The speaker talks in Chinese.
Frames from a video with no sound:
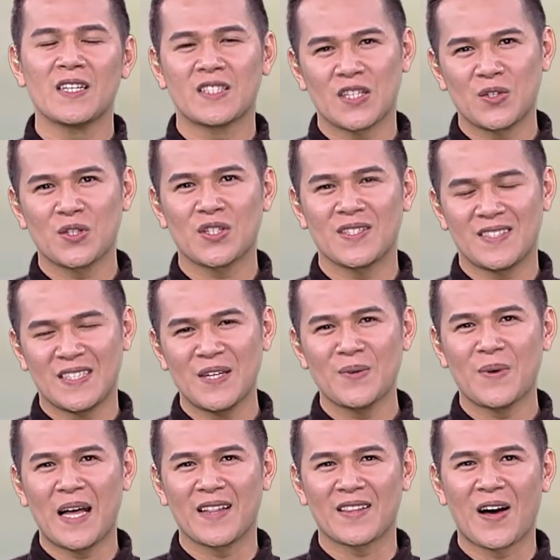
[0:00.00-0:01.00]
这就是
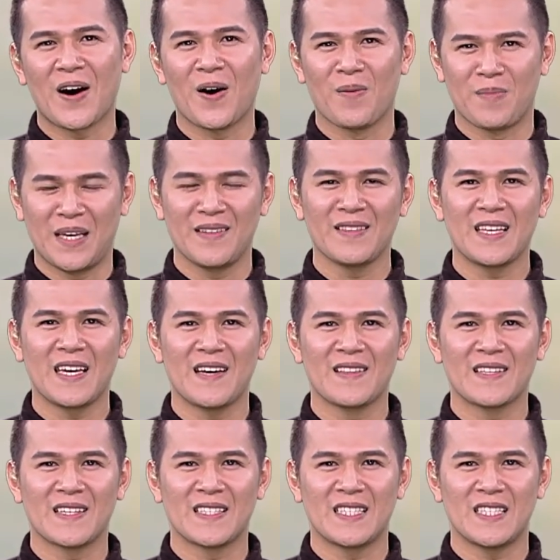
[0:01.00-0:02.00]
今晚到明
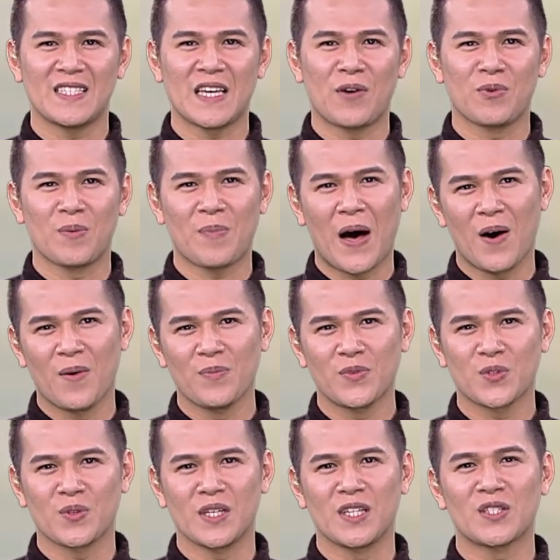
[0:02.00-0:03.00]
天的气象预报。
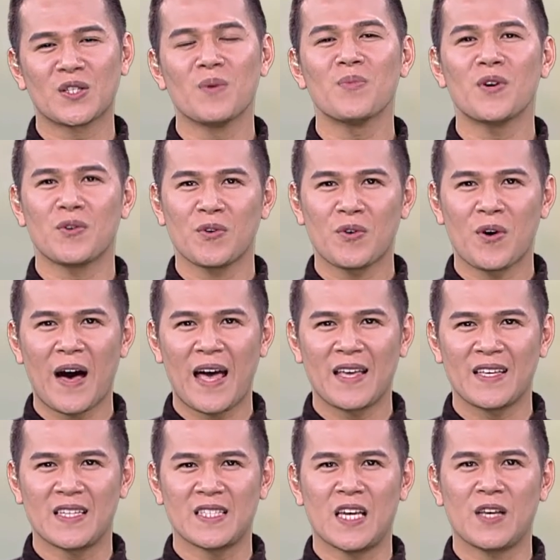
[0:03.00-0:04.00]
祝您周末愉快，
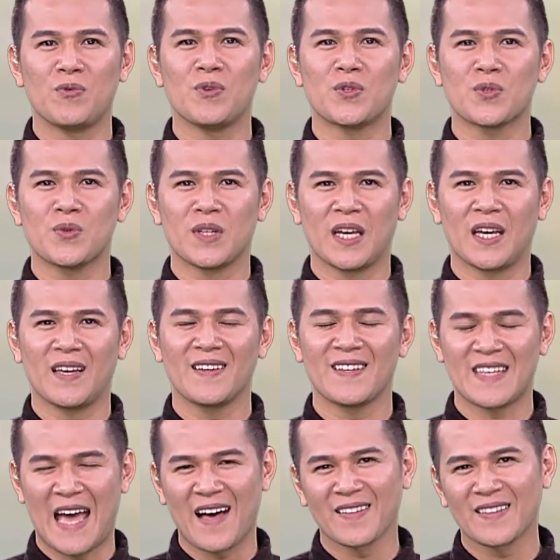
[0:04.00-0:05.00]
也先预祝您
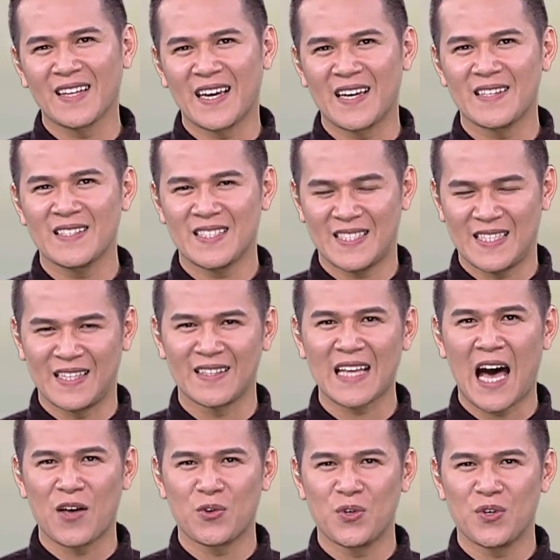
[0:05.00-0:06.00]
羊年行
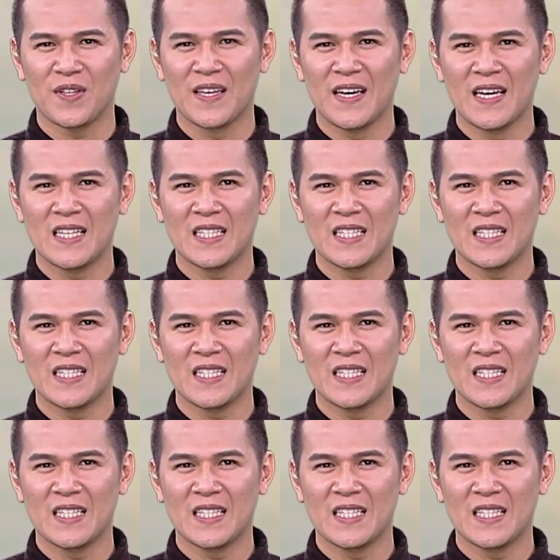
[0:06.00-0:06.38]
大运。